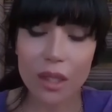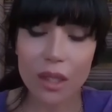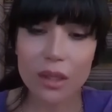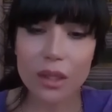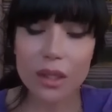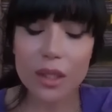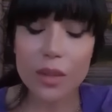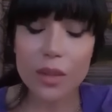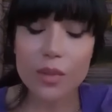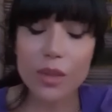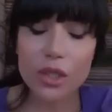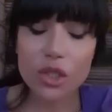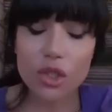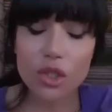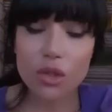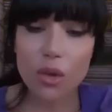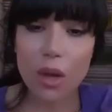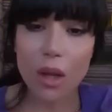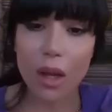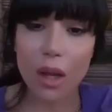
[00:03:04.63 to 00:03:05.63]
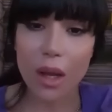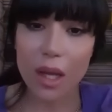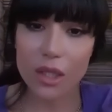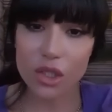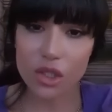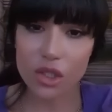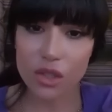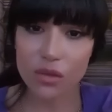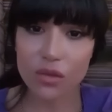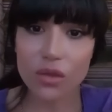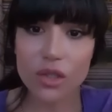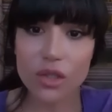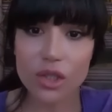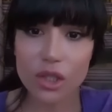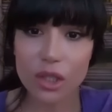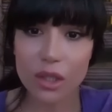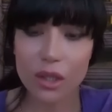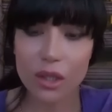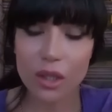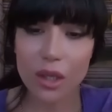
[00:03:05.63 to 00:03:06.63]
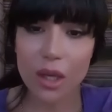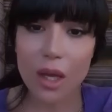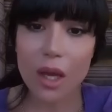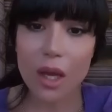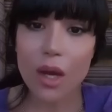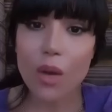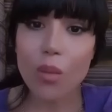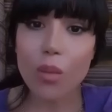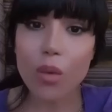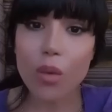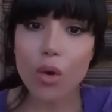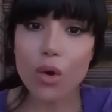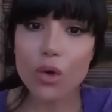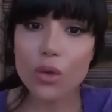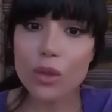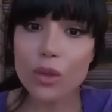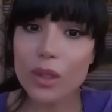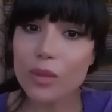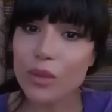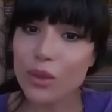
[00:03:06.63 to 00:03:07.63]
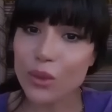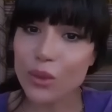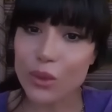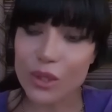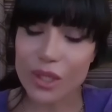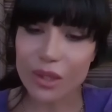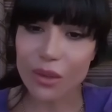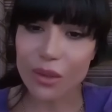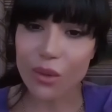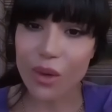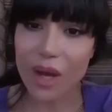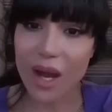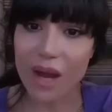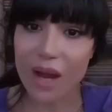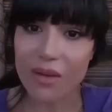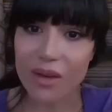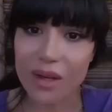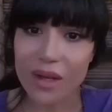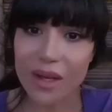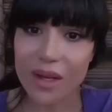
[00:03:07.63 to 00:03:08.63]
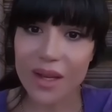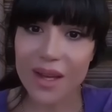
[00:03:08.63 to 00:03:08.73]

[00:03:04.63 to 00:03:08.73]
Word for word: ты не пришел, отчего же?» Бог улыбнулся лукаво,